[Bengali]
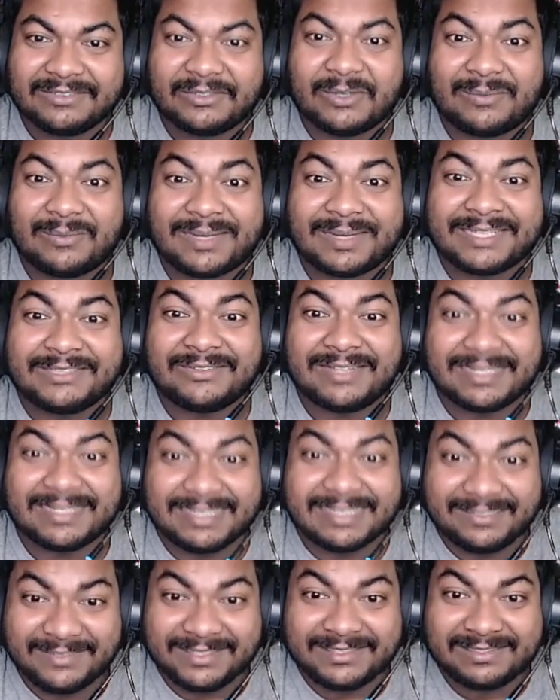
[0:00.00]
তোমরা কিছু
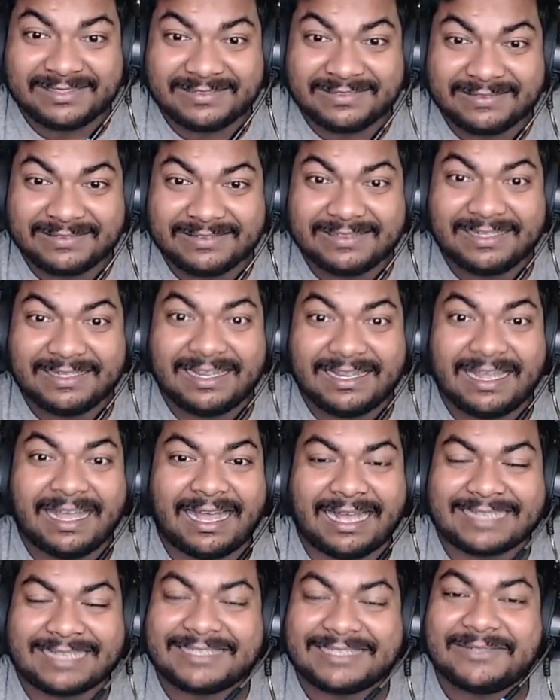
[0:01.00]
দেখতে পাইছো
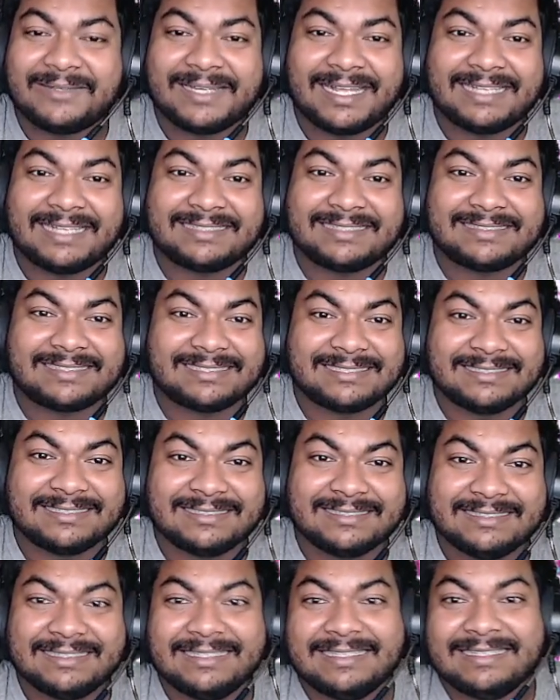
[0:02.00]
আশা করি গ্যাস
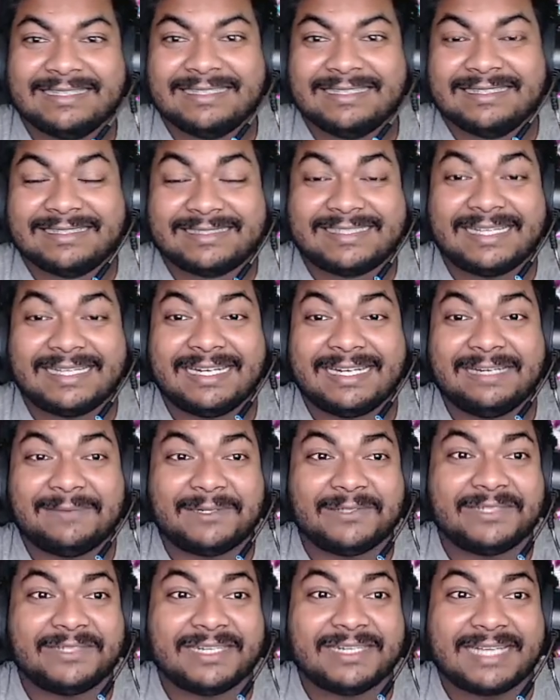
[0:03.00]
সেলি
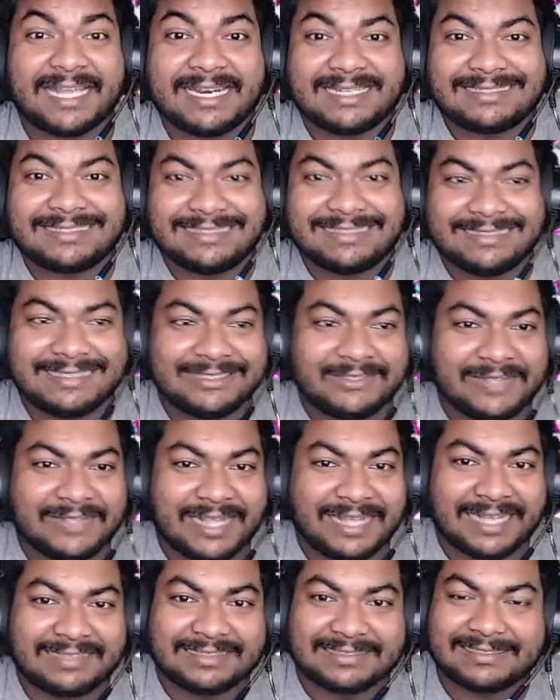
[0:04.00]
মানুষের ক্যারেক্টার নিয়ে কিছু
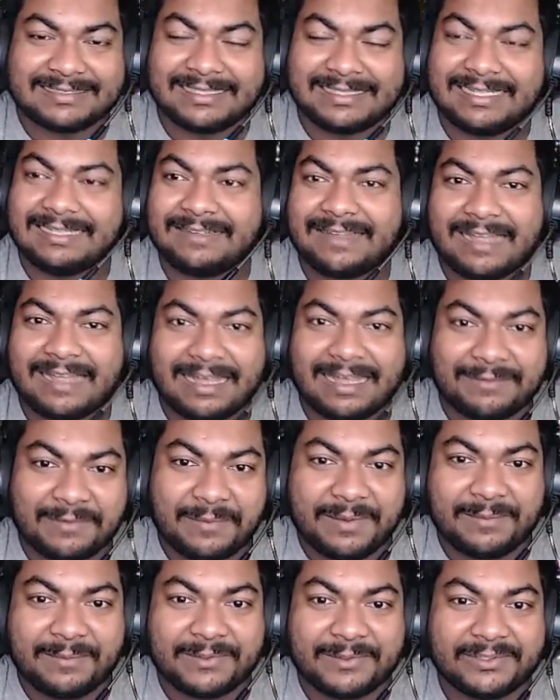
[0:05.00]
দেখা যাচ্ছে না আমরা
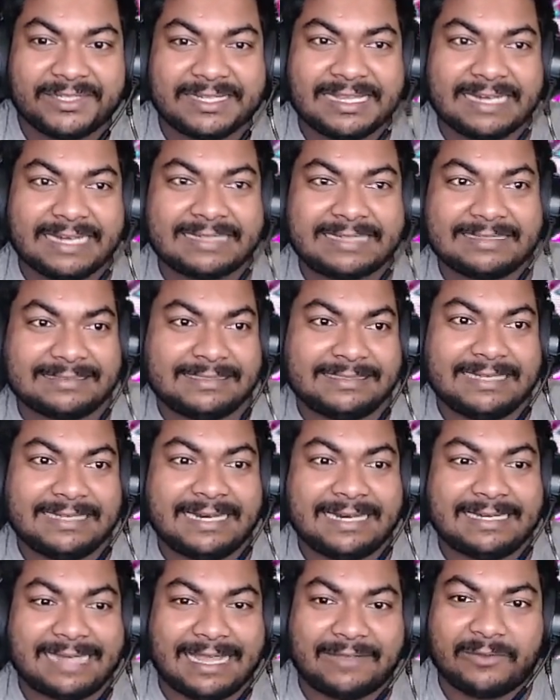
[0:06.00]
মেয়ে মানুষের ক্যারেক্টার নিয়ে
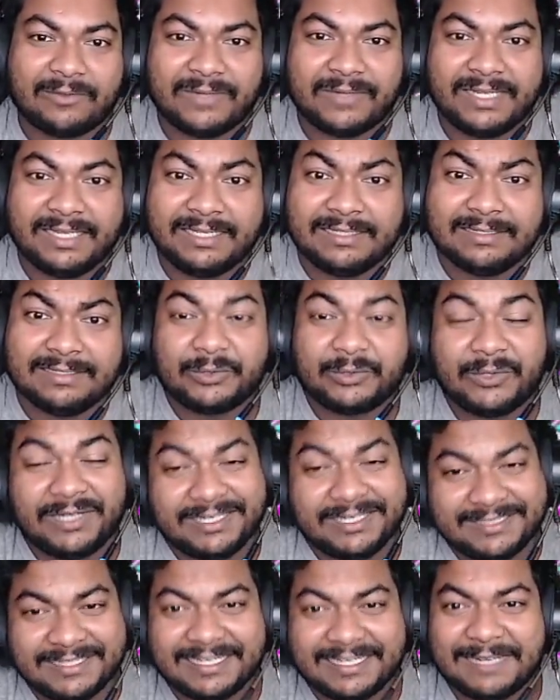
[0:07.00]
ট্রাই না করি শুধু
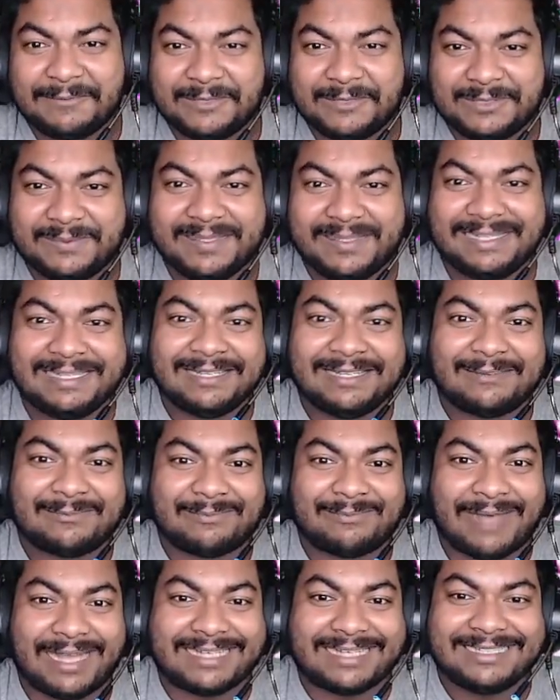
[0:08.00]
লিজেন্ডটা বুঝবে
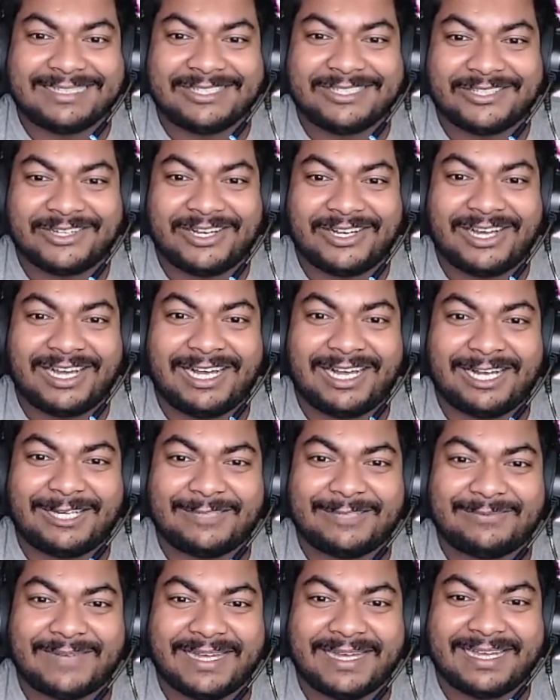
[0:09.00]
বাকি
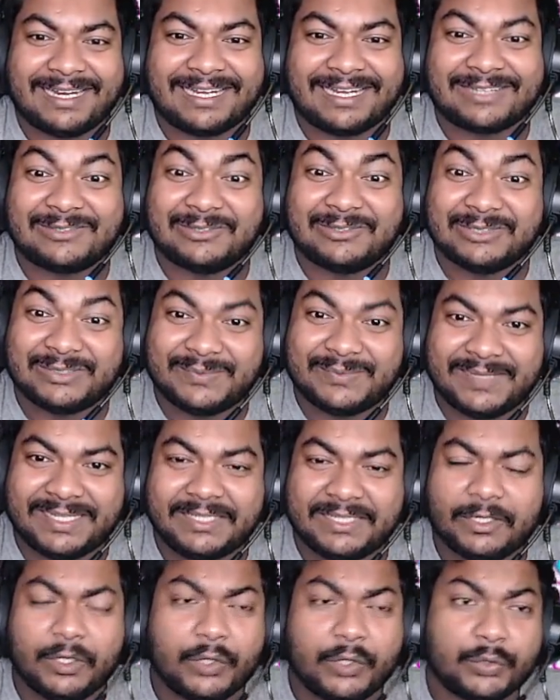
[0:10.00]
সব ভাইয়েরা খুঁজবে
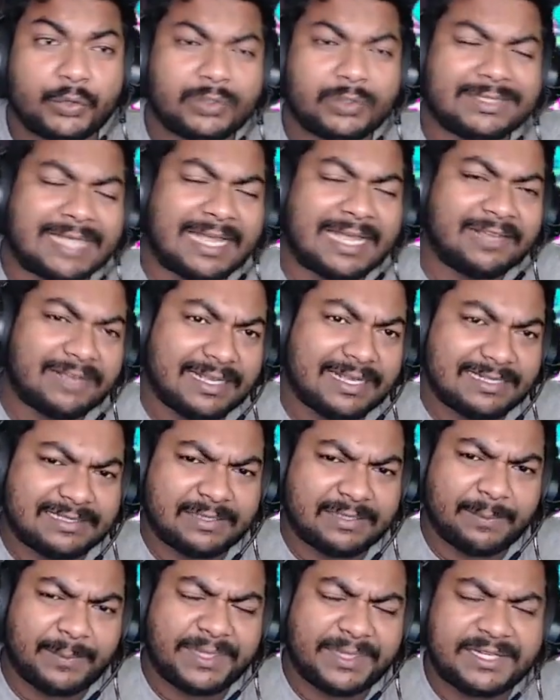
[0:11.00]
তো যাই গ্যাস
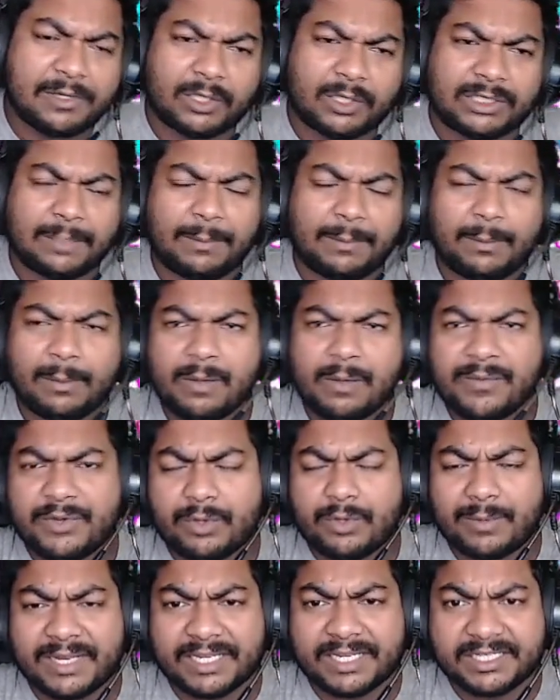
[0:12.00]
বেশি কথা বলবো না
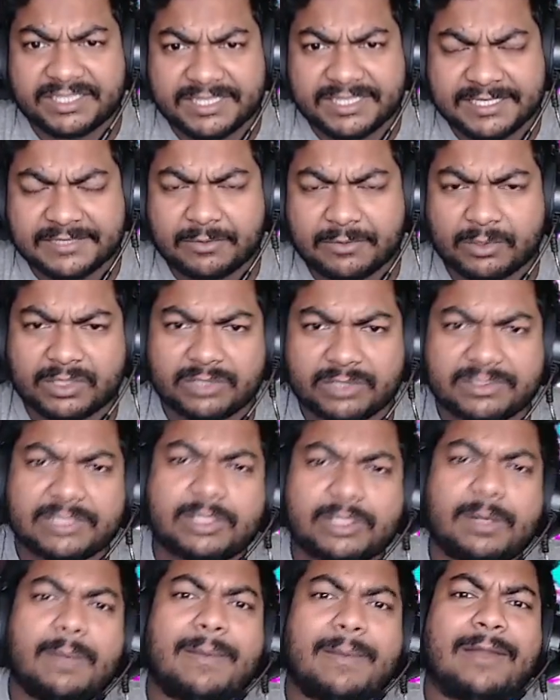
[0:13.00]
ভিডিও আমার এখানে শেষ করতে হচ্ছে
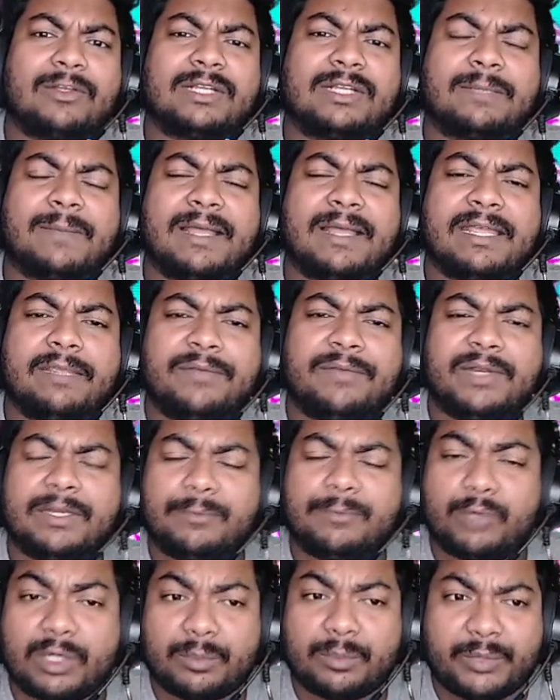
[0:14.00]
সবাই ভালো থাকবা
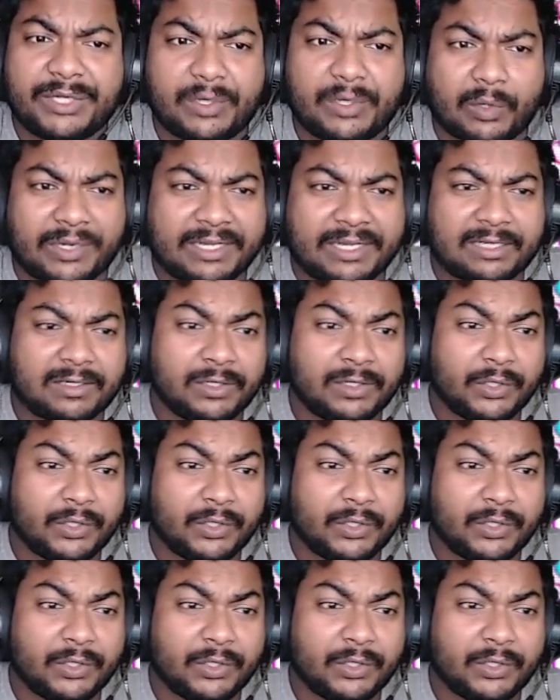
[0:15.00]
ইভেন্টটা মোটামুটি অনেক